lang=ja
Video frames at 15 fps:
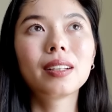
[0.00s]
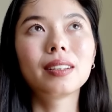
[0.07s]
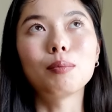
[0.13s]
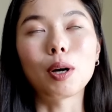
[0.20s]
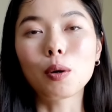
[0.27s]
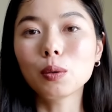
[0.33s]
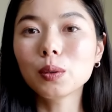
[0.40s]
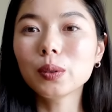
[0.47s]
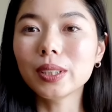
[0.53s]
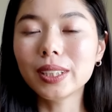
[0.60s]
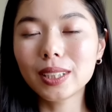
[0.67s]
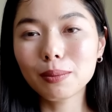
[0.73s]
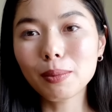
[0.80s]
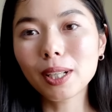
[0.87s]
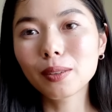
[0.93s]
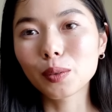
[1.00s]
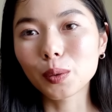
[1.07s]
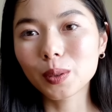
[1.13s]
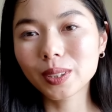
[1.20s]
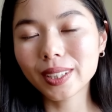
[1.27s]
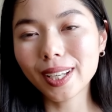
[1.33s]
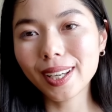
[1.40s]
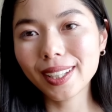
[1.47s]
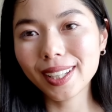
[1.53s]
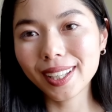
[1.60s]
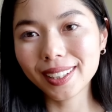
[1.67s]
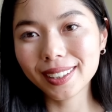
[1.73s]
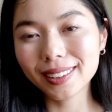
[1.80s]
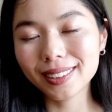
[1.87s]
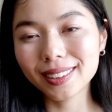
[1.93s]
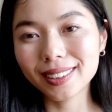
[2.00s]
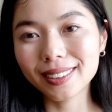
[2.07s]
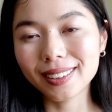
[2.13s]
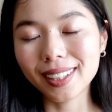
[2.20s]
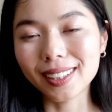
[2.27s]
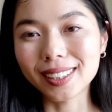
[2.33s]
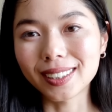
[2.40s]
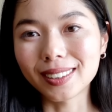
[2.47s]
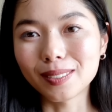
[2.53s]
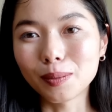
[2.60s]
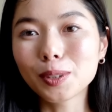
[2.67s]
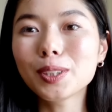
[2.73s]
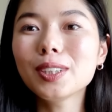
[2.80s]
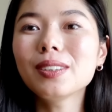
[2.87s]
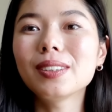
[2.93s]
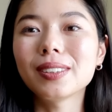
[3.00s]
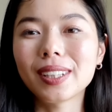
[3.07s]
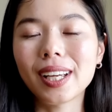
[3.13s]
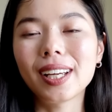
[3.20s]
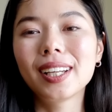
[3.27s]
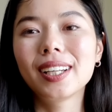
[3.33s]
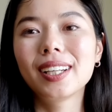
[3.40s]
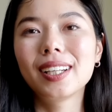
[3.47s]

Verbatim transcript: この 16,000 円っていう、もちろんね、